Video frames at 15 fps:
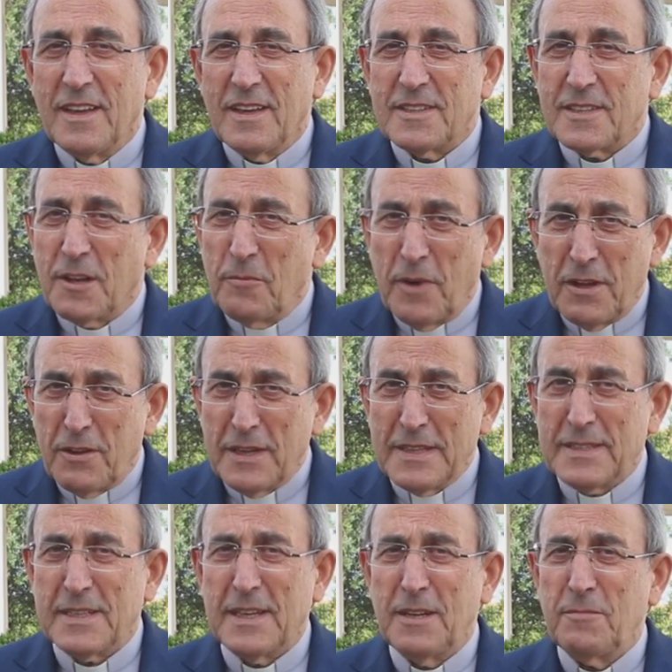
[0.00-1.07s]
Este é o maior
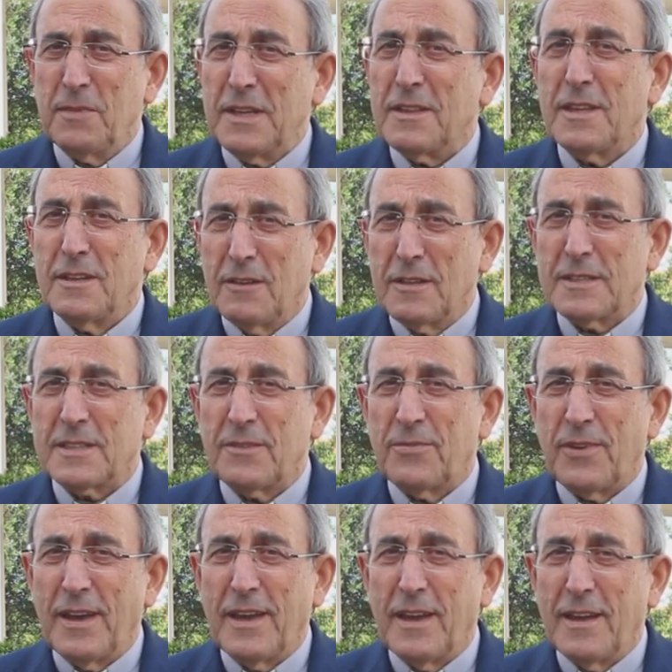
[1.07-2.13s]
ensinamento da nossa
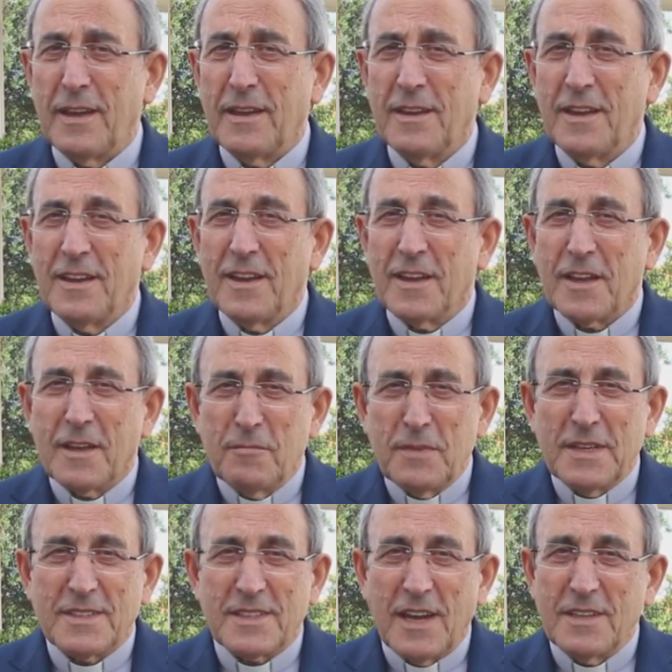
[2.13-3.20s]
fé que a
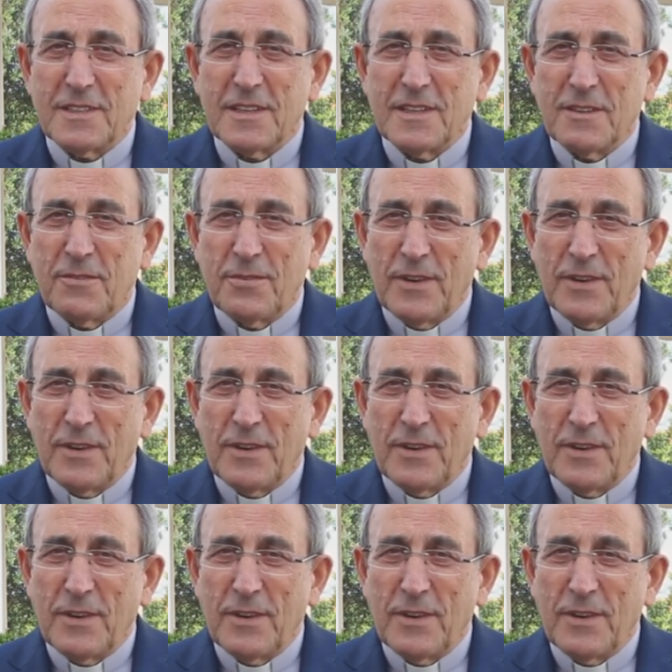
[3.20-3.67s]
mensagem de